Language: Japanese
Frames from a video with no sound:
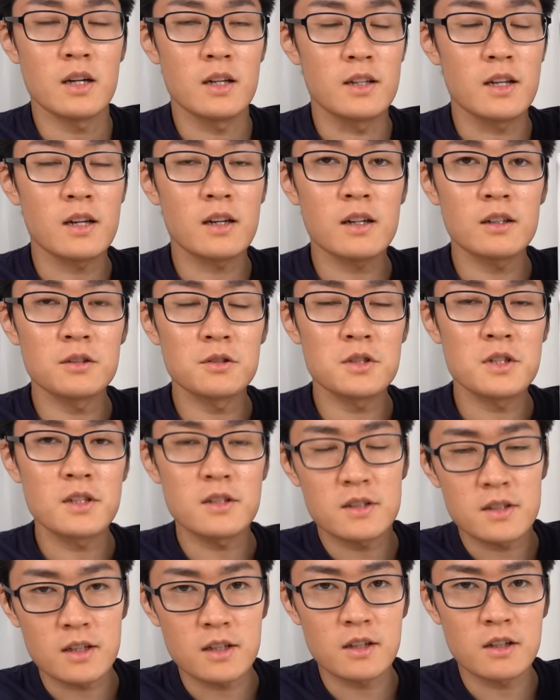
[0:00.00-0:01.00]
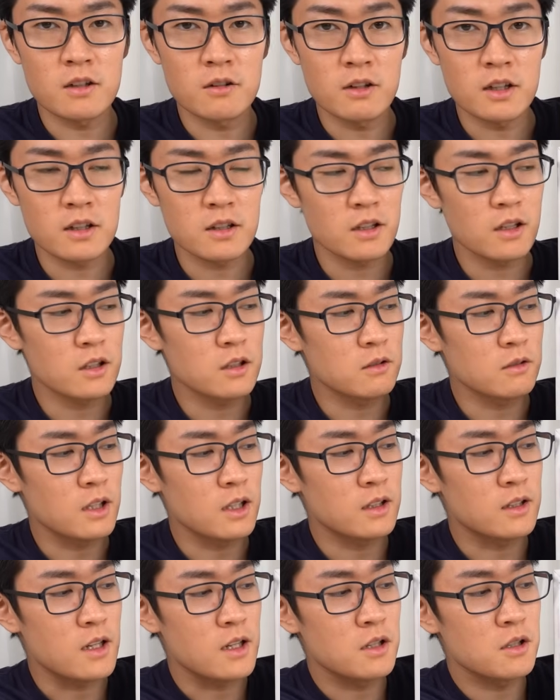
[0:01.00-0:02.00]
電荷の蓄積が終わった後
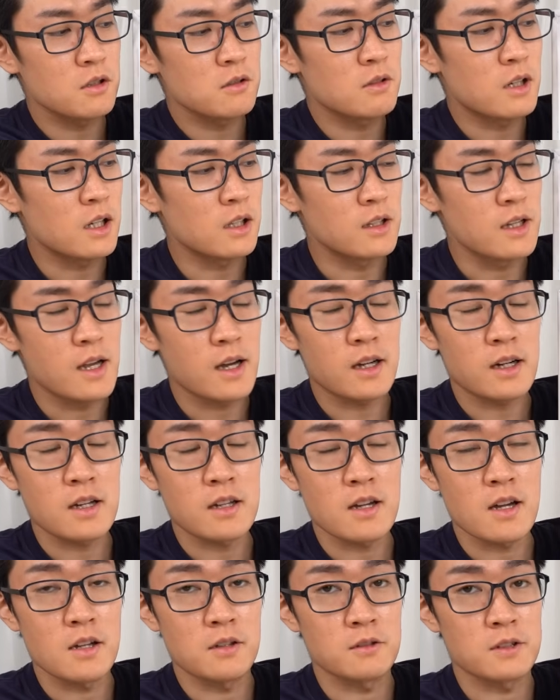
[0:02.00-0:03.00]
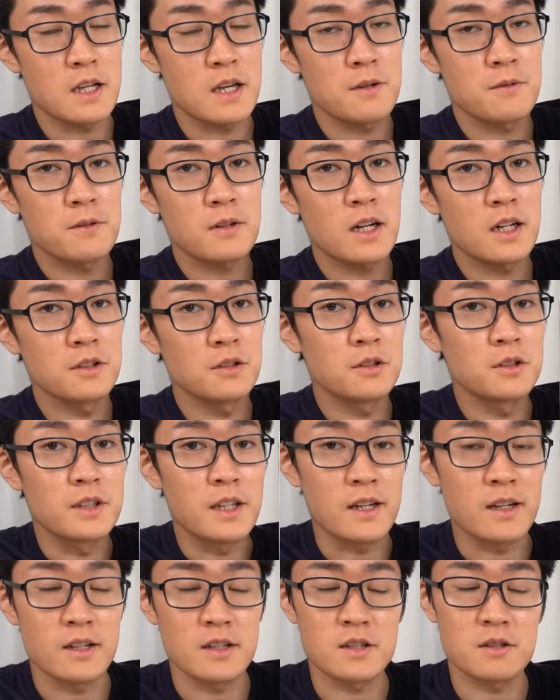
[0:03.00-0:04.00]
は電流は流れないので、負荷の
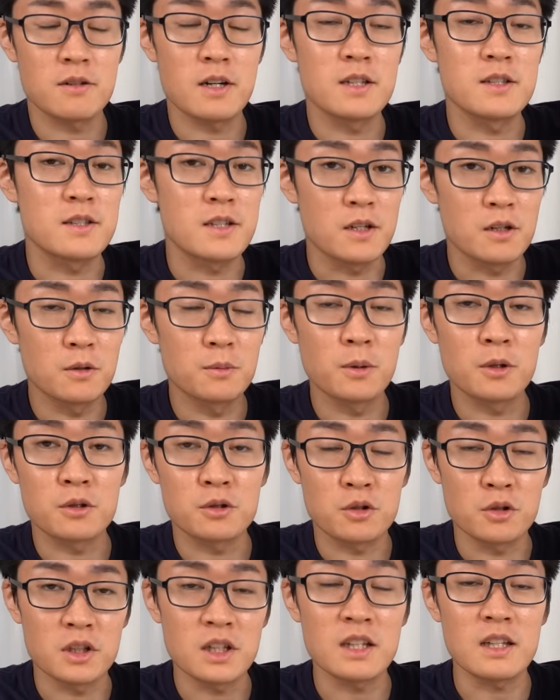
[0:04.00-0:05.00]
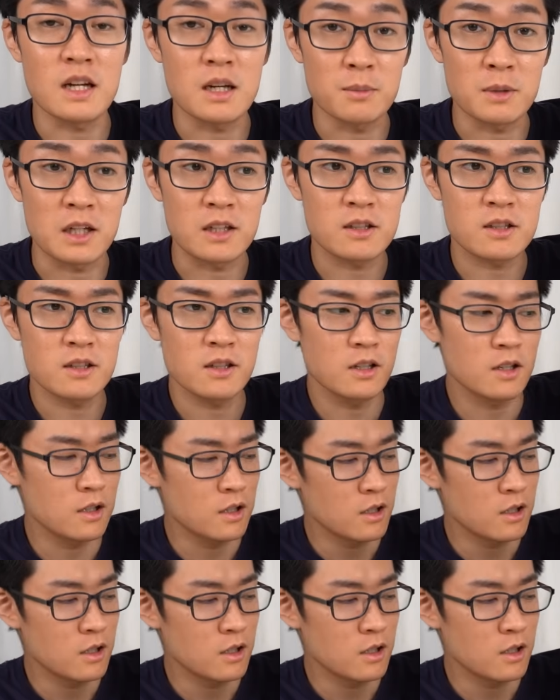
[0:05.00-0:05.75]
電圧は ゼロボルト になります。